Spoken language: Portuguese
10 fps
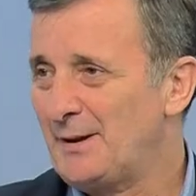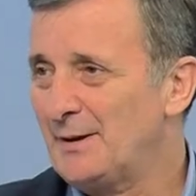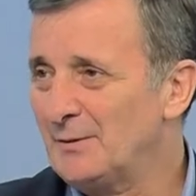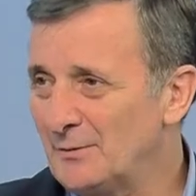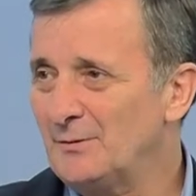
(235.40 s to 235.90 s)

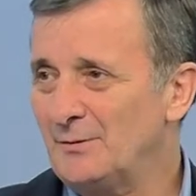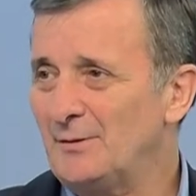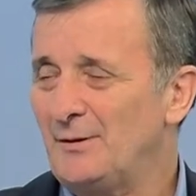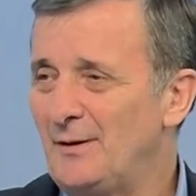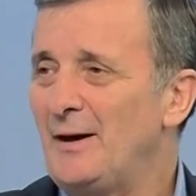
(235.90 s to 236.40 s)

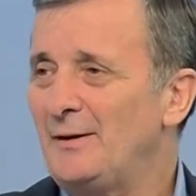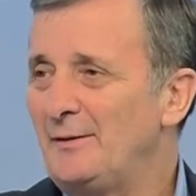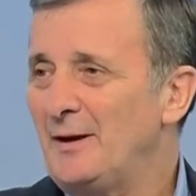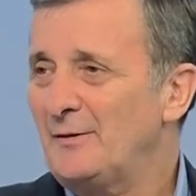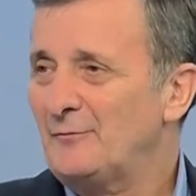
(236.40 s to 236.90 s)
Abreu,
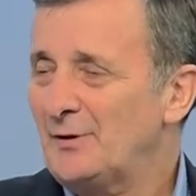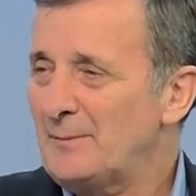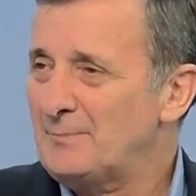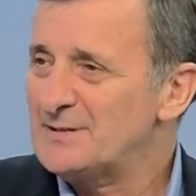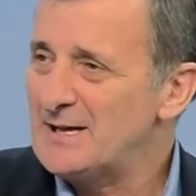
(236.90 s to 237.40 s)
é, é, ela foi,
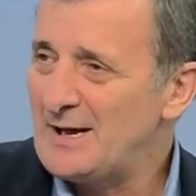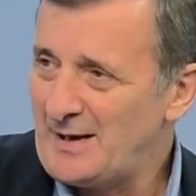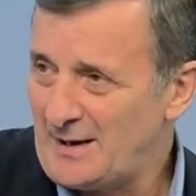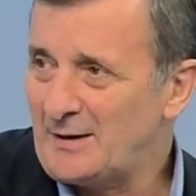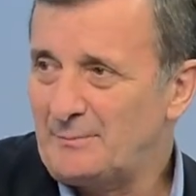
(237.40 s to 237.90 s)

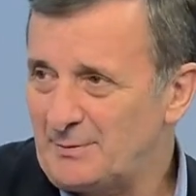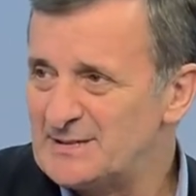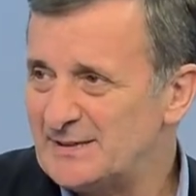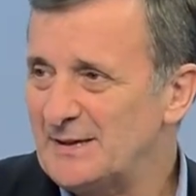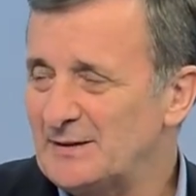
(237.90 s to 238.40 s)
é
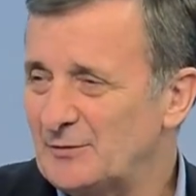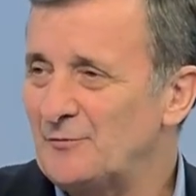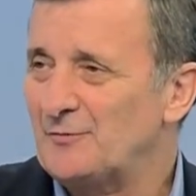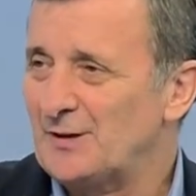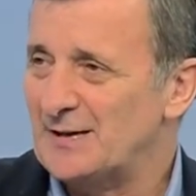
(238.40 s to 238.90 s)
presidente da
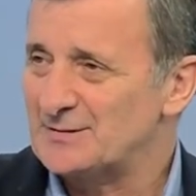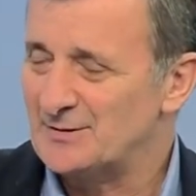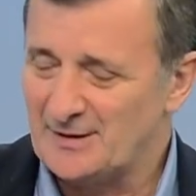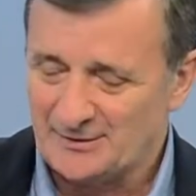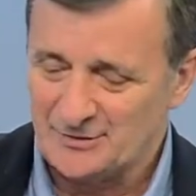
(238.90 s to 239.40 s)

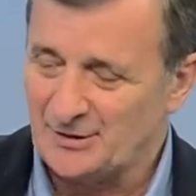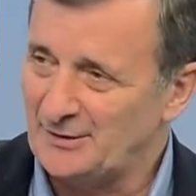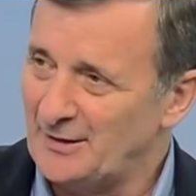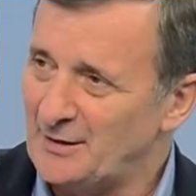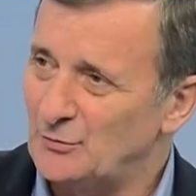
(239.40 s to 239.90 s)
Confederação
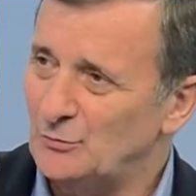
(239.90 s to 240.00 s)
Nacional da